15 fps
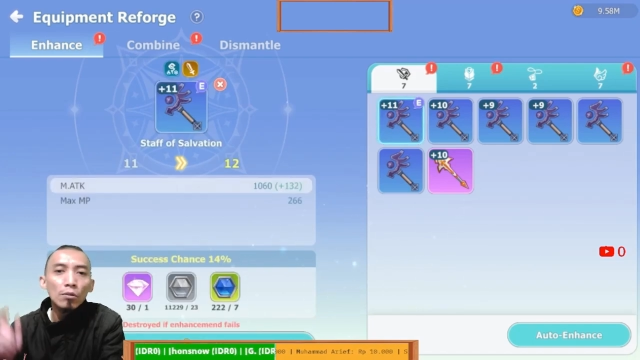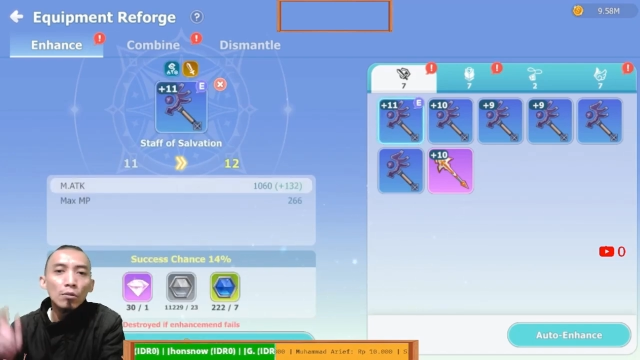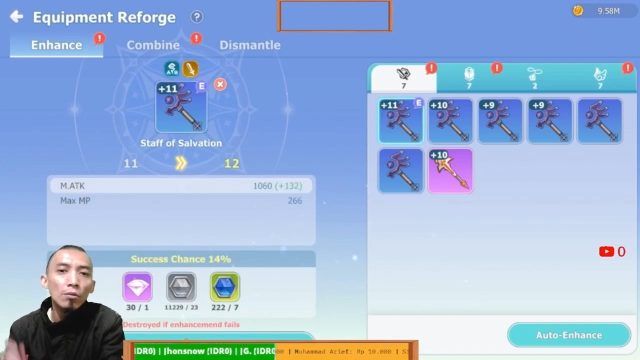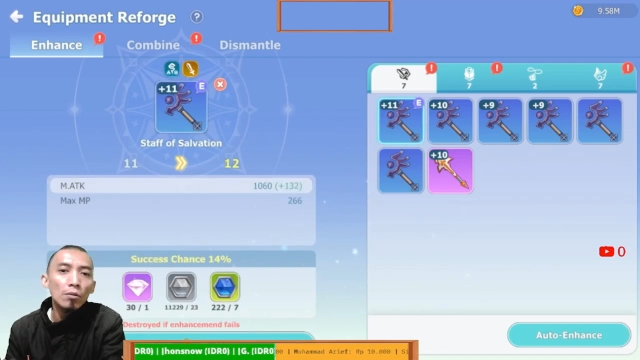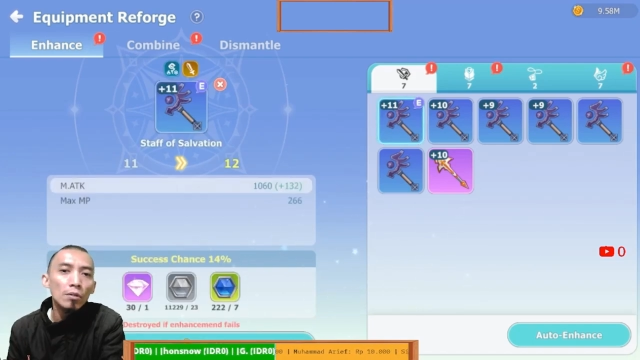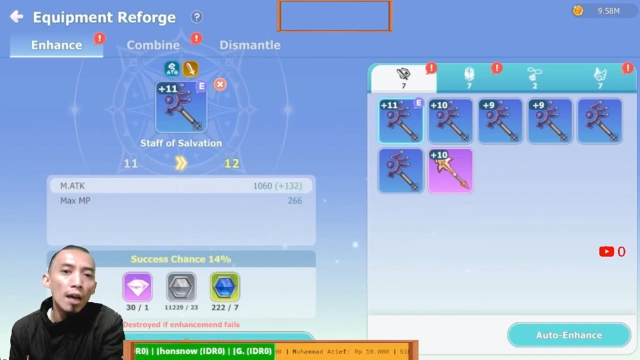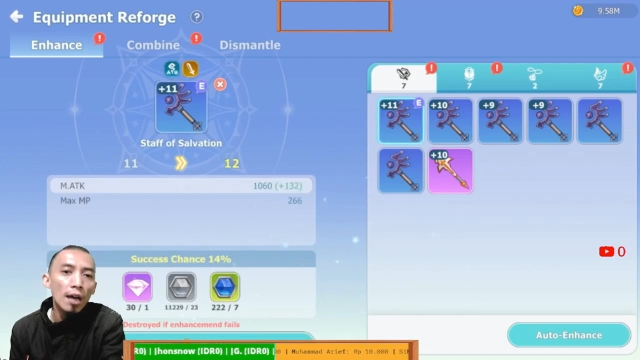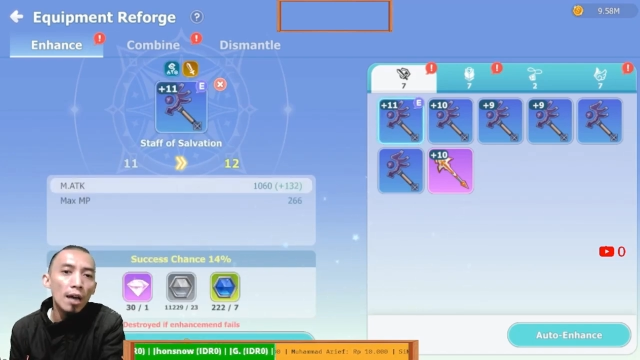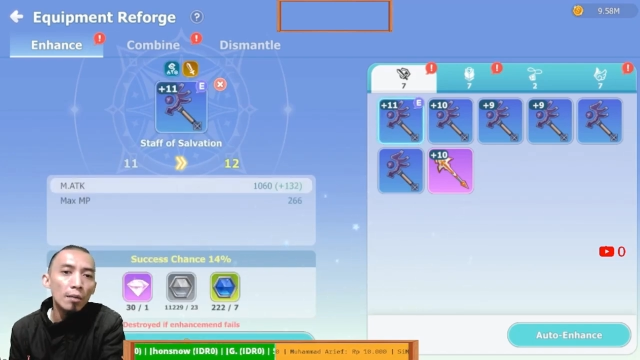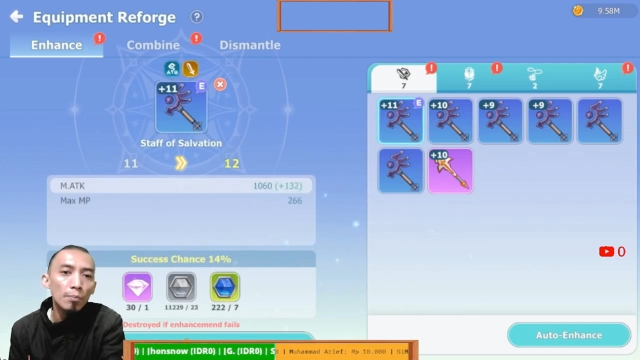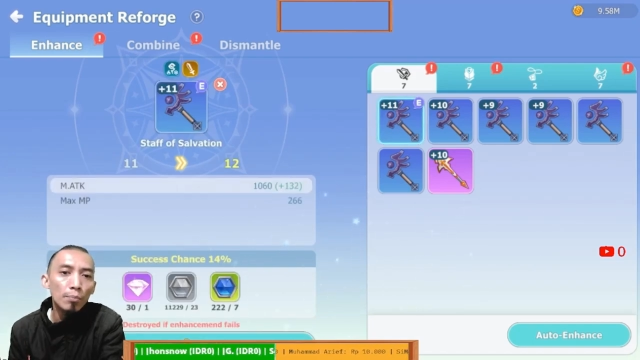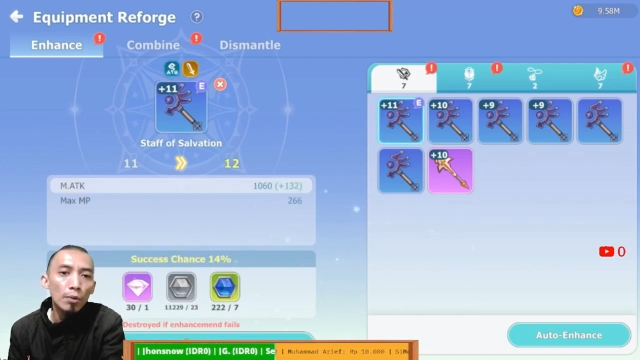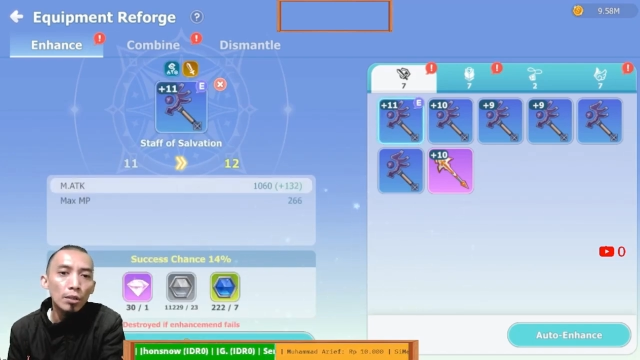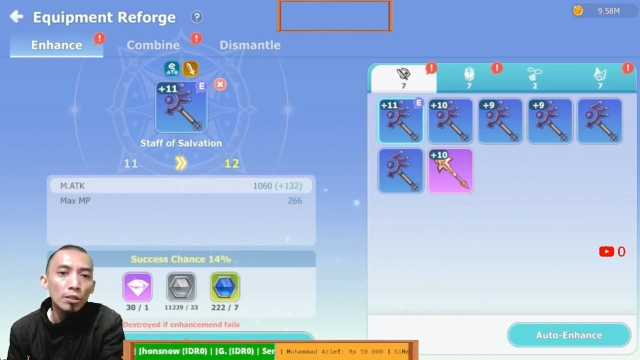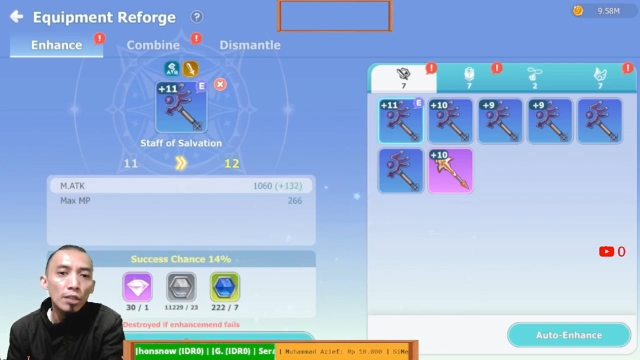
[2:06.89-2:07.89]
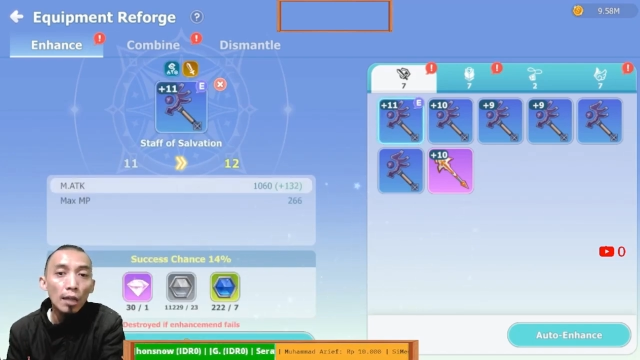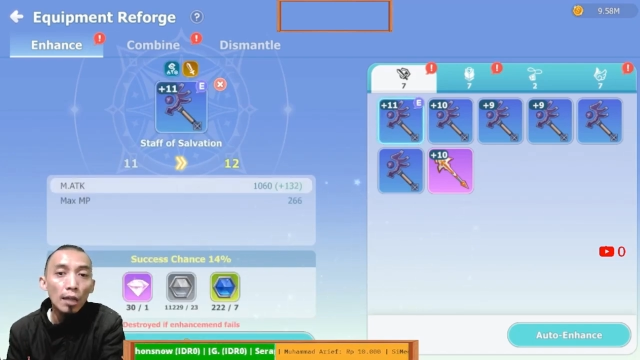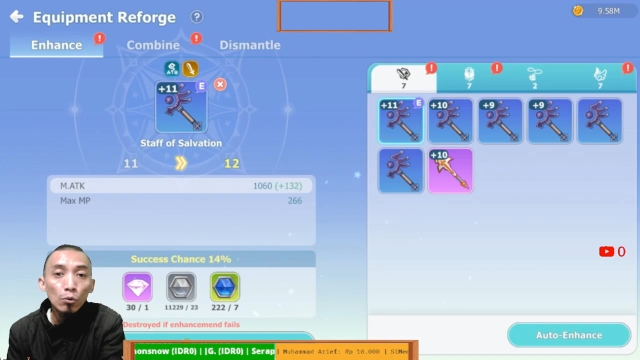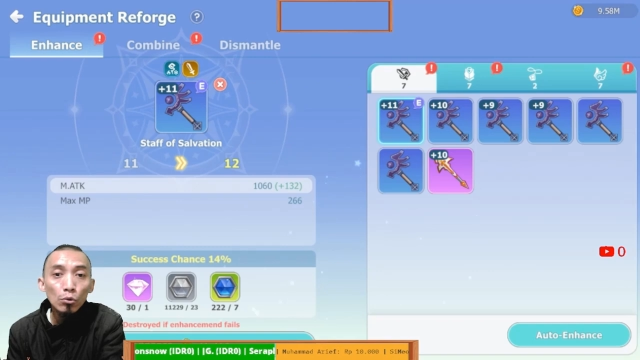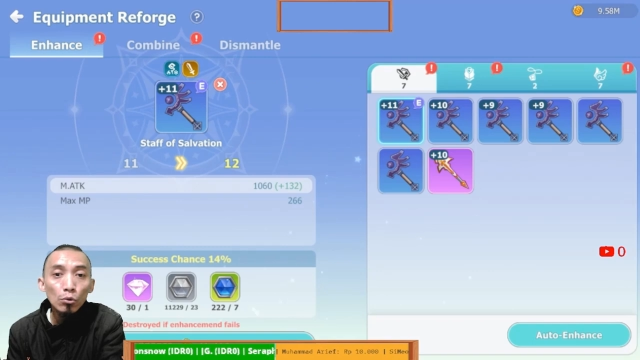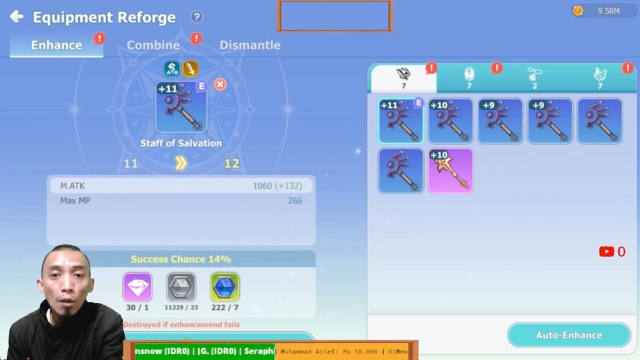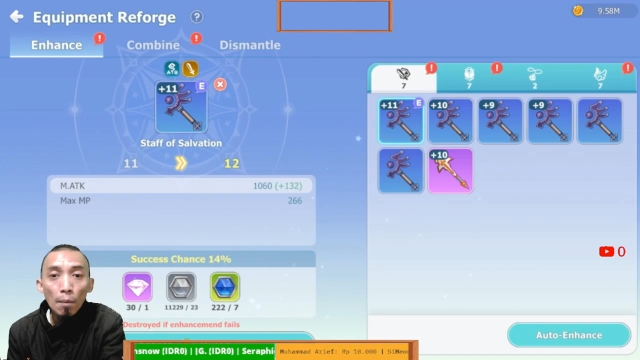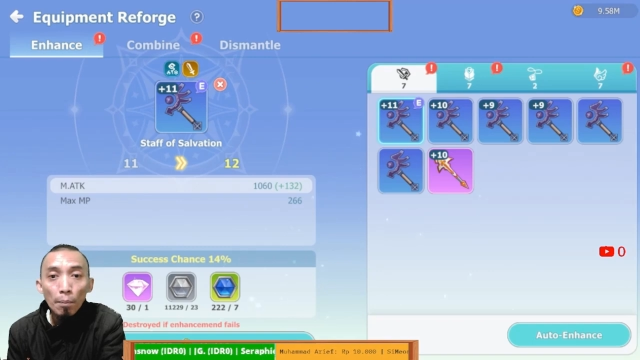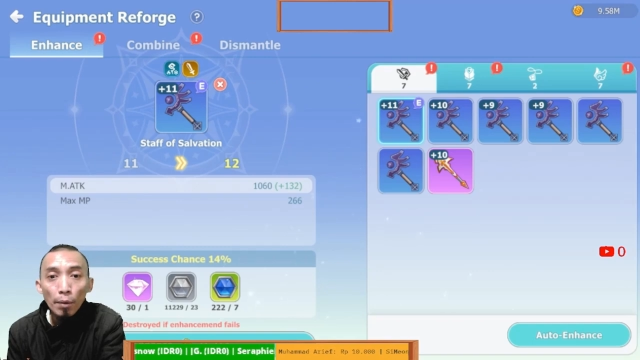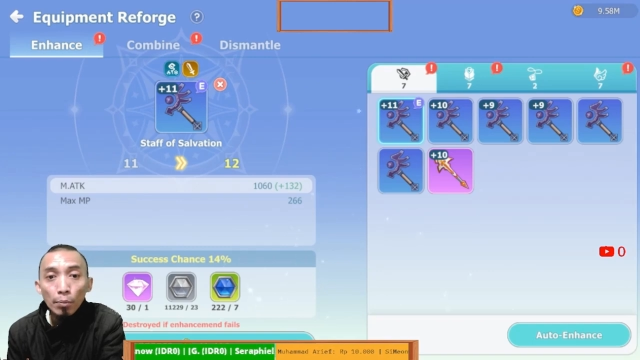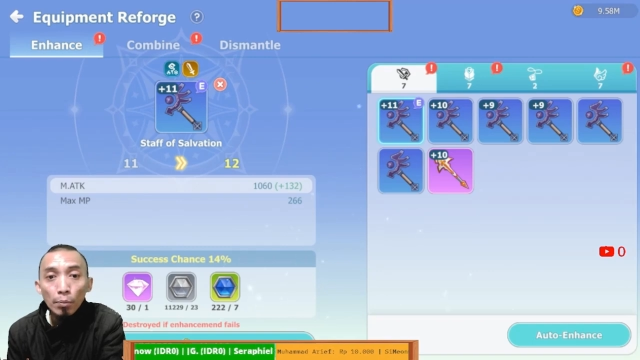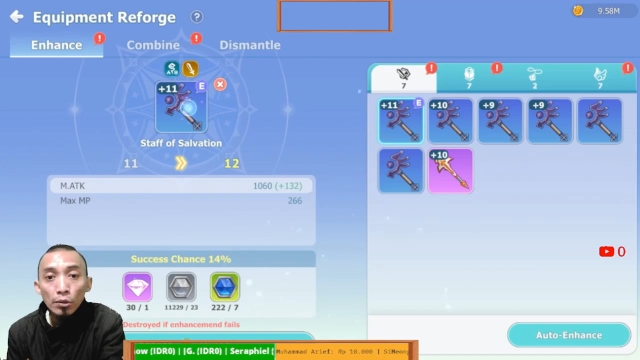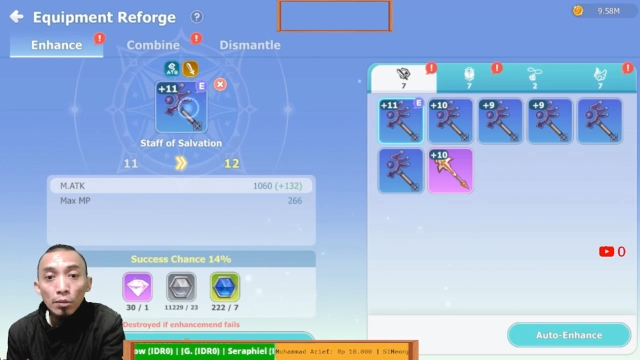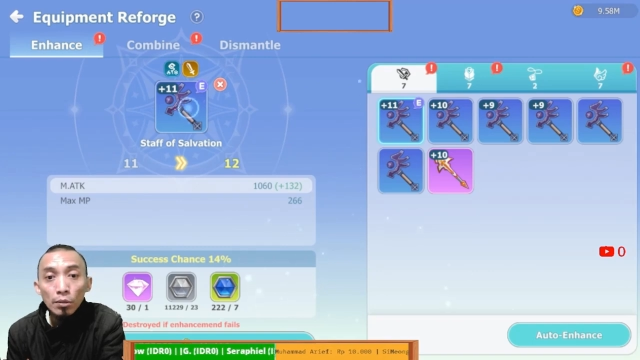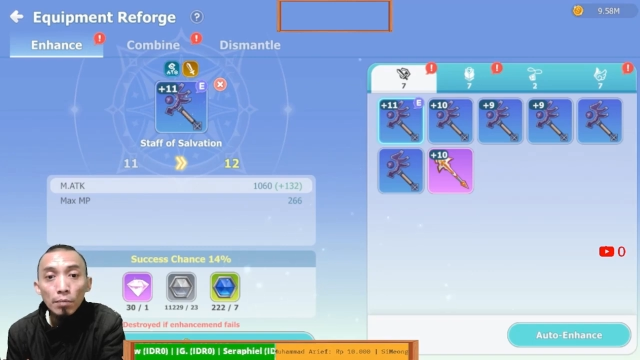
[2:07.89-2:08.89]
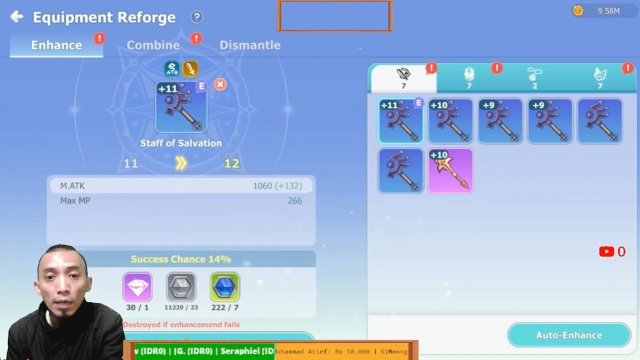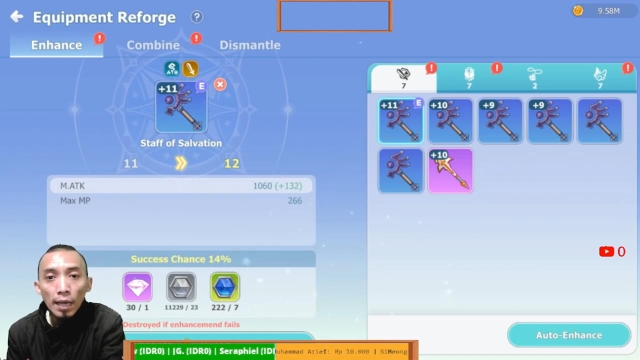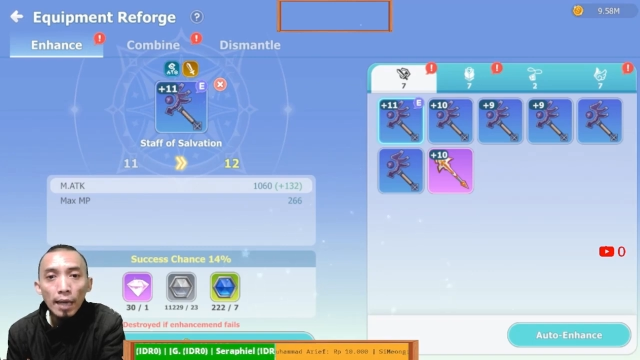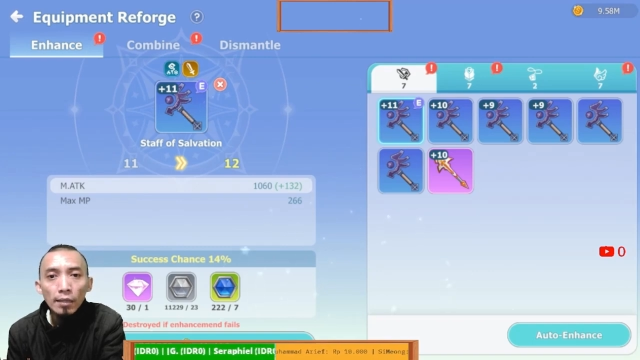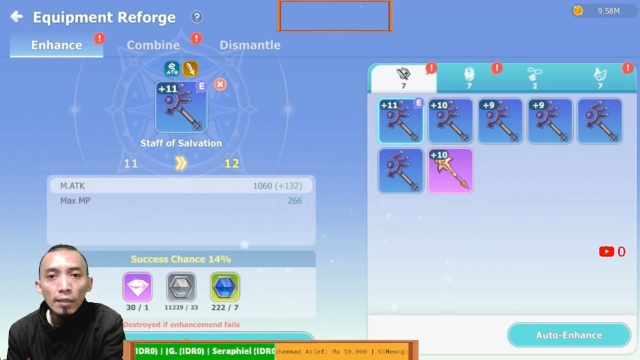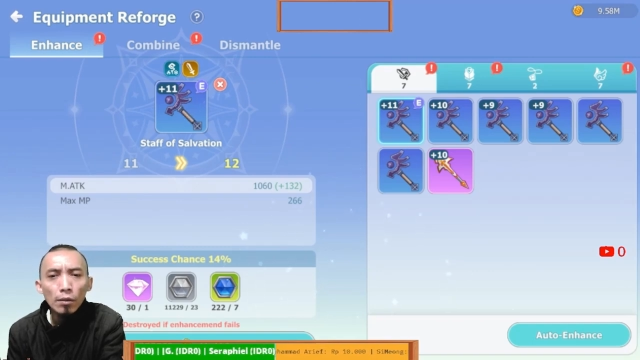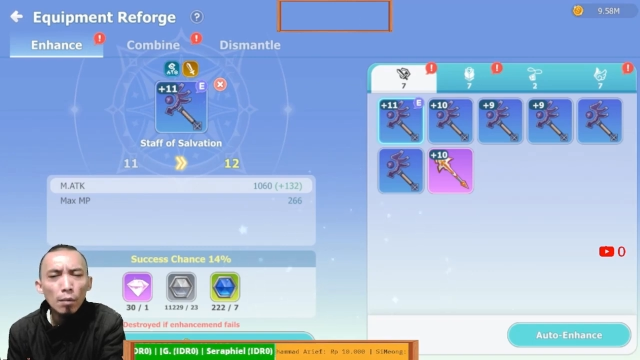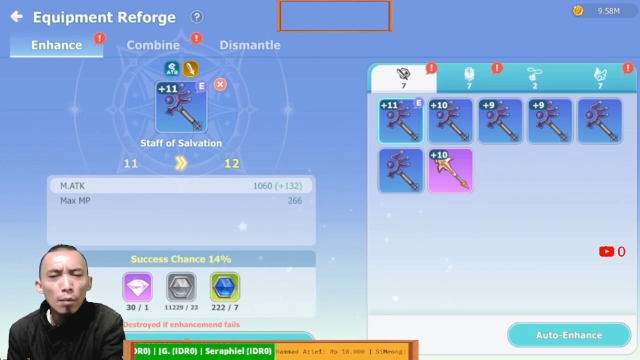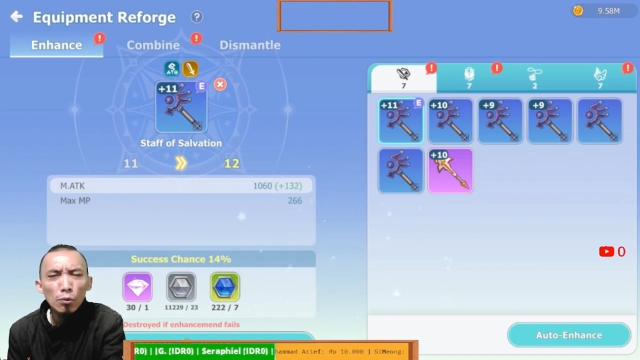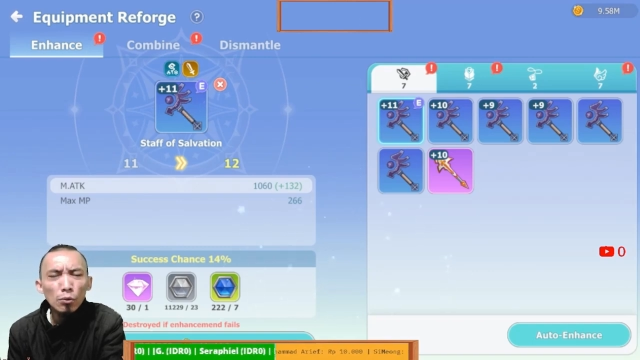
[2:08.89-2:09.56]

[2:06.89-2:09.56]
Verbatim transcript: itu dari plus 1 sampai plus 9 gitu ya.